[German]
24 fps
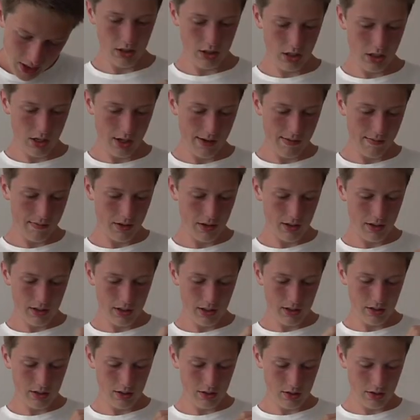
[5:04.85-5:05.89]
Da haben wir das
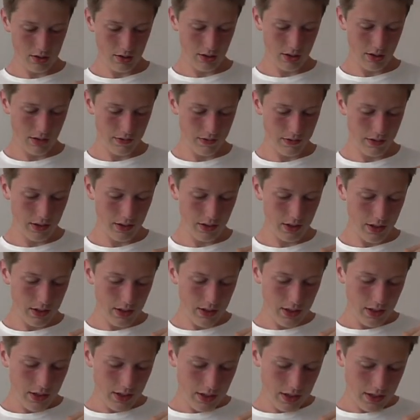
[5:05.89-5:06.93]
Ganze auch schon geöffnet.
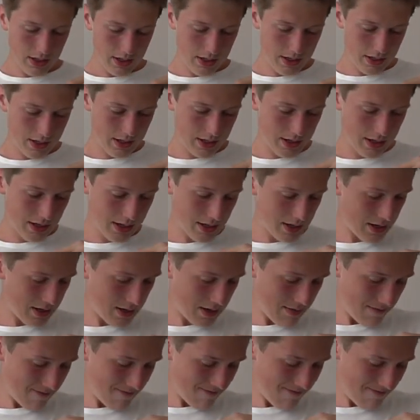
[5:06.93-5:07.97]

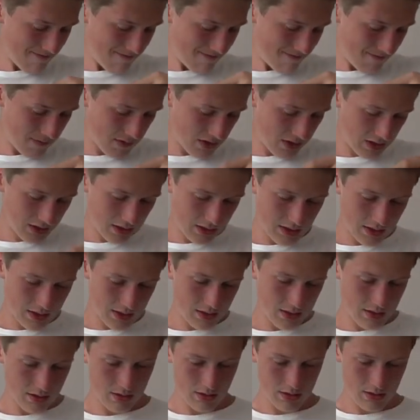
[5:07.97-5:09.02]
Ähm,
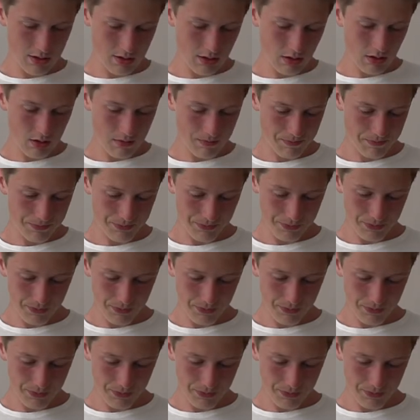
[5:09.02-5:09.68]
so.